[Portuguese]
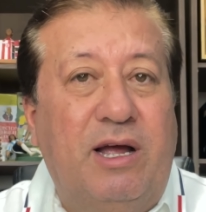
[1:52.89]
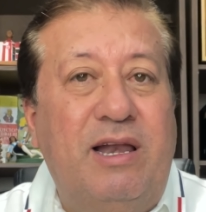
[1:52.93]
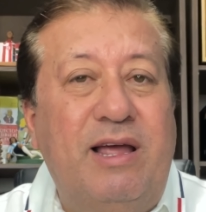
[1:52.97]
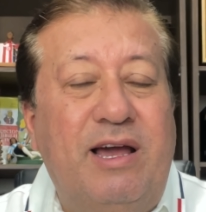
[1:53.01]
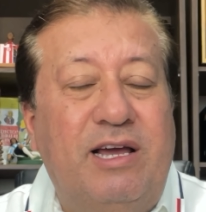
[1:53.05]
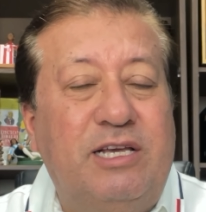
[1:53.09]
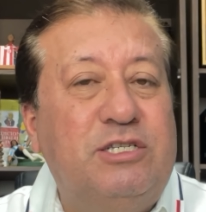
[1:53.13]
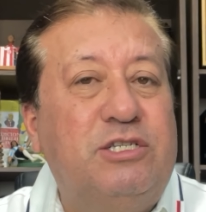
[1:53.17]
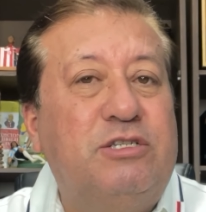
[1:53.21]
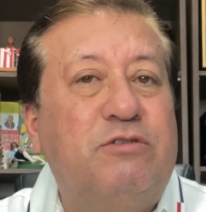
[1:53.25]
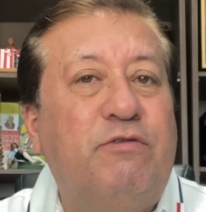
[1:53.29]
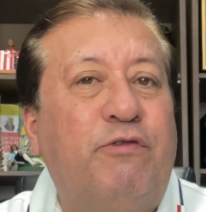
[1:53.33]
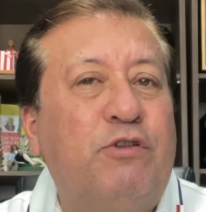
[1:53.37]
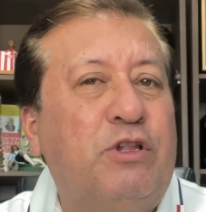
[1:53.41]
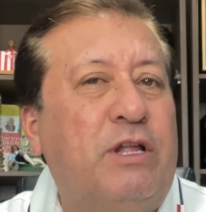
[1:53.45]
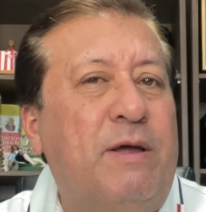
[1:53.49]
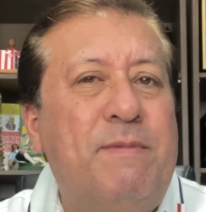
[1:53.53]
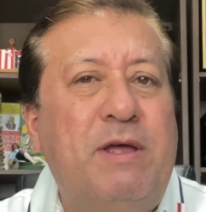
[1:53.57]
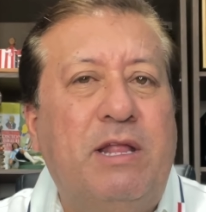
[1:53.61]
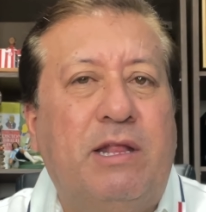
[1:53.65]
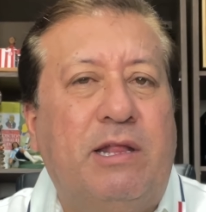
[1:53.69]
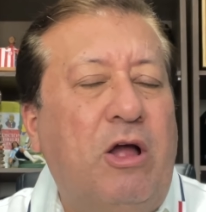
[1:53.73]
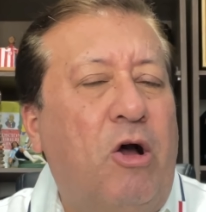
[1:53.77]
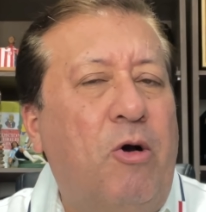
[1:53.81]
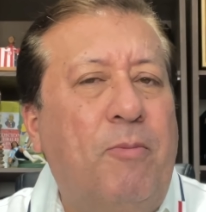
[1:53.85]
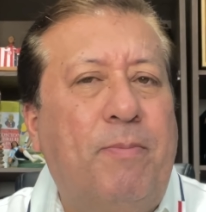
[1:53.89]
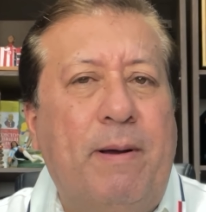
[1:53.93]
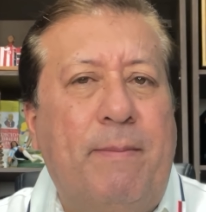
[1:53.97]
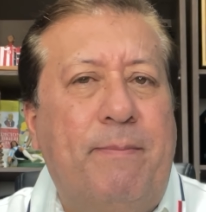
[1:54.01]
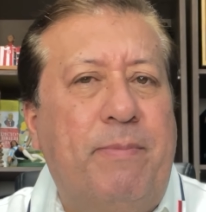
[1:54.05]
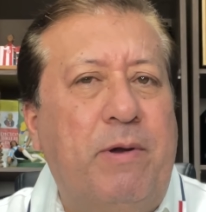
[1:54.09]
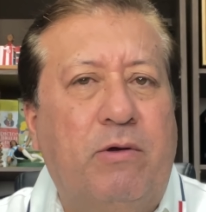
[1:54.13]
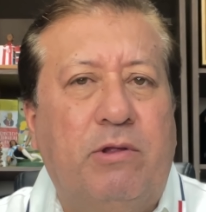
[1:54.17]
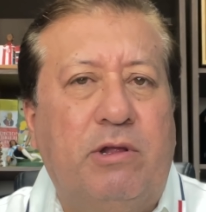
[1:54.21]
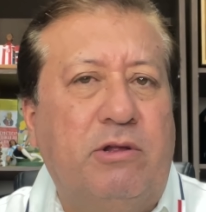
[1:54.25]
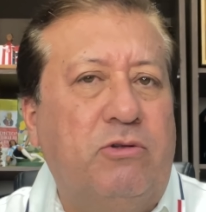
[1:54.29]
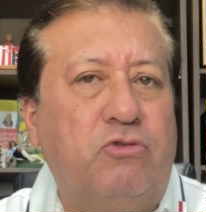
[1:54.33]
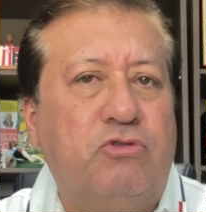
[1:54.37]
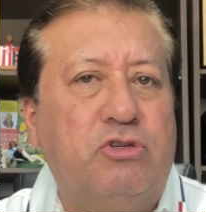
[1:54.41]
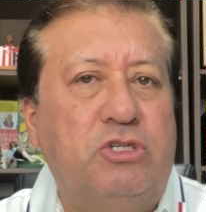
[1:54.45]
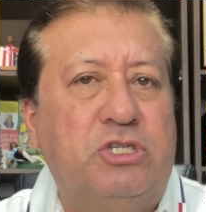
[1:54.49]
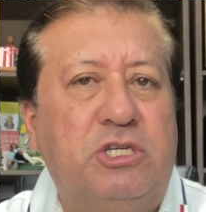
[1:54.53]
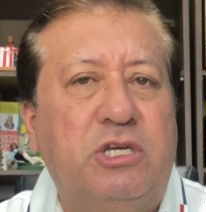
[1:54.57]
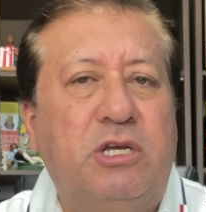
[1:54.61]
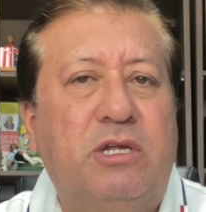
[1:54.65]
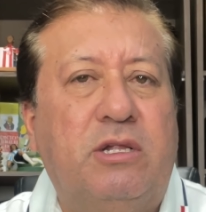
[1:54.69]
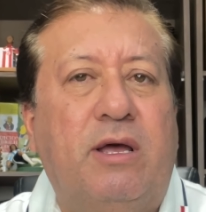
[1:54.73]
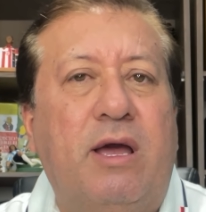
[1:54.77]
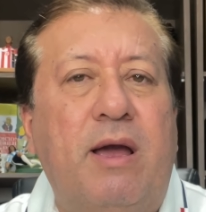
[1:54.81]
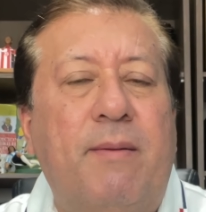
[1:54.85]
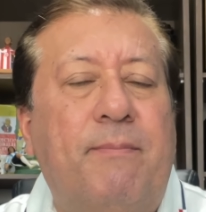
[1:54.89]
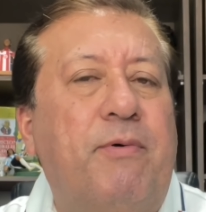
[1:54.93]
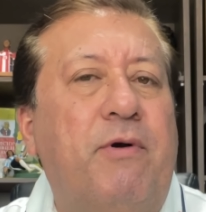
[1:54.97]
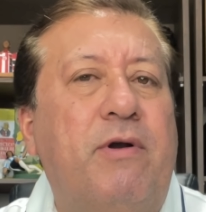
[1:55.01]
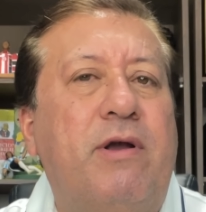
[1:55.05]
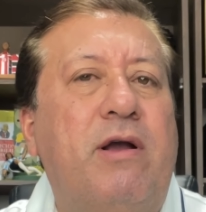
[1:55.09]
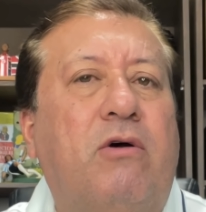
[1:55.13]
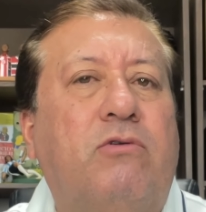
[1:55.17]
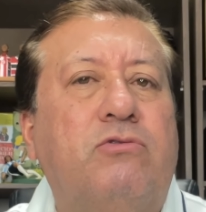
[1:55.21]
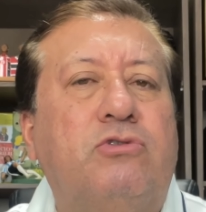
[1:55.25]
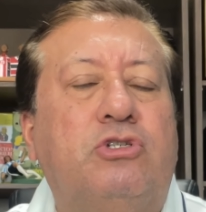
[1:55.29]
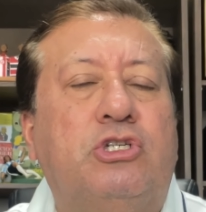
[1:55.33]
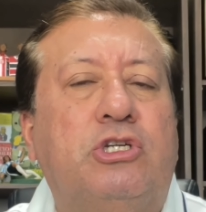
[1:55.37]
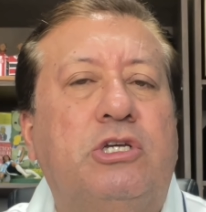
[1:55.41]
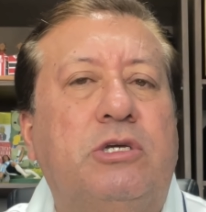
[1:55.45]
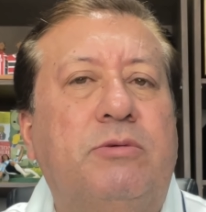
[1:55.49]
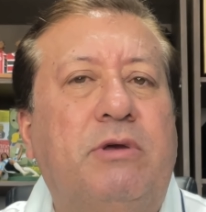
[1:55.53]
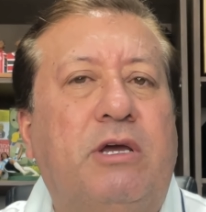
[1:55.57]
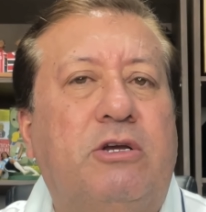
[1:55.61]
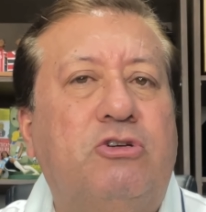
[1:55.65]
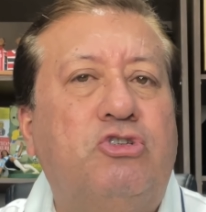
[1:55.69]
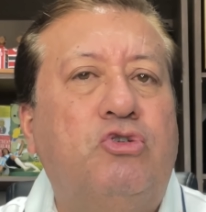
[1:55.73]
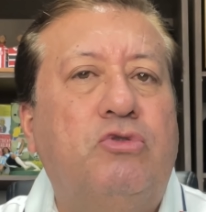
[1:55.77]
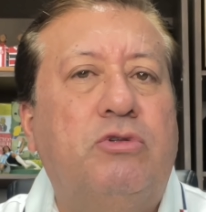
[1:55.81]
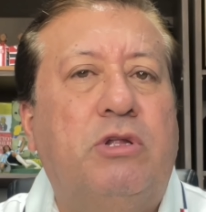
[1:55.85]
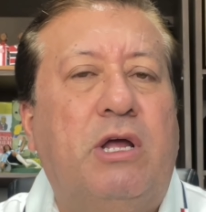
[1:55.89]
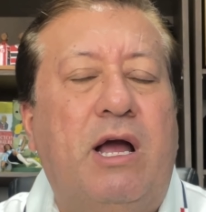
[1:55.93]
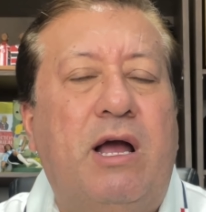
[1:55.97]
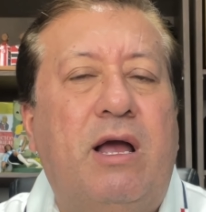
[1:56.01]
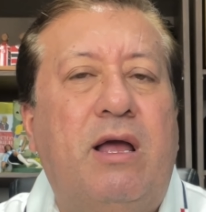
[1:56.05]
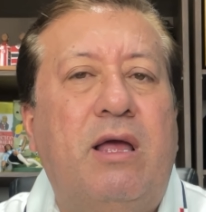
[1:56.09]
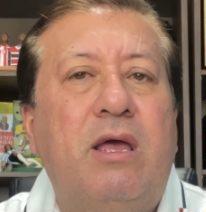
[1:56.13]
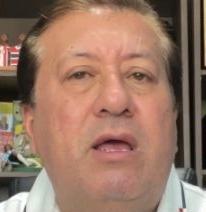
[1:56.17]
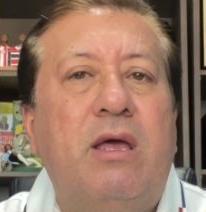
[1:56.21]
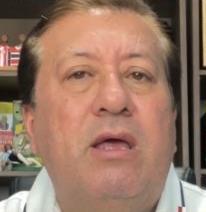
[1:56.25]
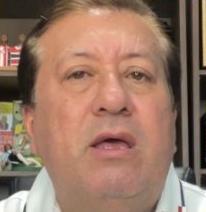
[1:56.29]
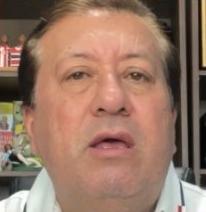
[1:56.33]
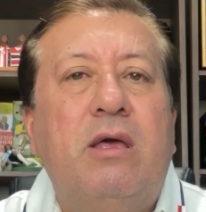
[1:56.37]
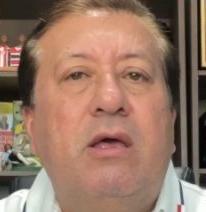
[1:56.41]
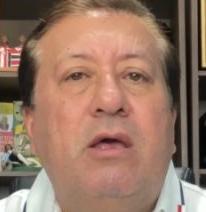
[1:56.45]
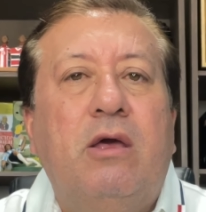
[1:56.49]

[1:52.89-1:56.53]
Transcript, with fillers: Aliás, fundamental o papel da torcida é apoiar o time e ajudar